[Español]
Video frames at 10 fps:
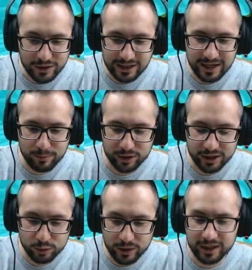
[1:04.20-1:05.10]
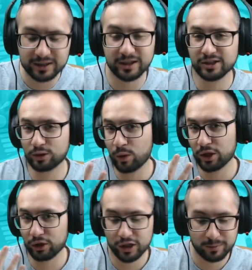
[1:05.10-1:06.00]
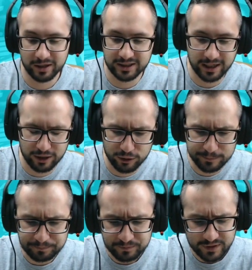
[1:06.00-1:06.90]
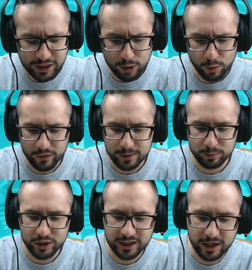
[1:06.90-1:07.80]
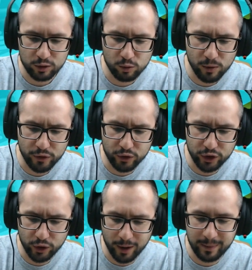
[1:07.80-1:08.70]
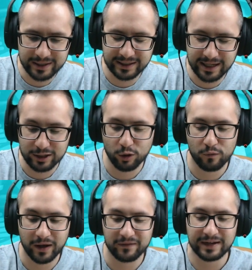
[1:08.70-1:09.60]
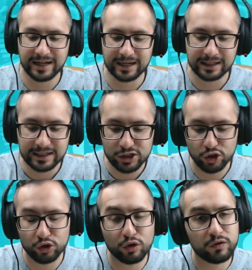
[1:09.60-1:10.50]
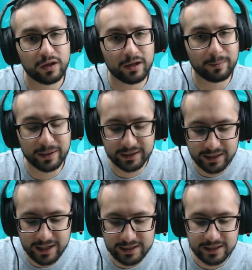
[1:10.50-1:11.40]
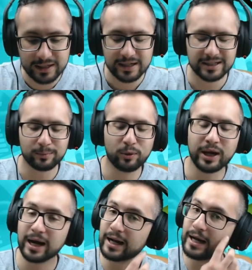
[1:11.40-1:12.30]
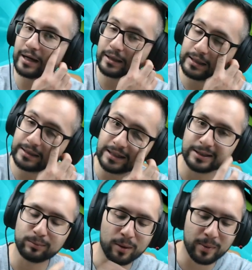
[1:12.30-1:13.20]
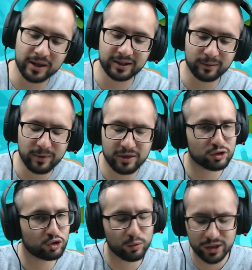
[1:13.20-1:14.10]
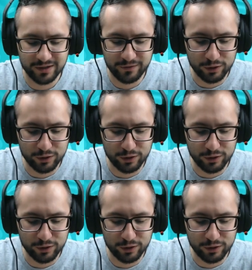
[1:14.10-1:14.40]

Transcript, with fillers: este de la muerte súbita. Que tenéis 4 10 para sacarlo. Y como veis podéis ganar un montón de oro aparte del cofre final. Son 12 partidas. Se pueden ganar, o sea, se pueden perder 3 veces como un desafío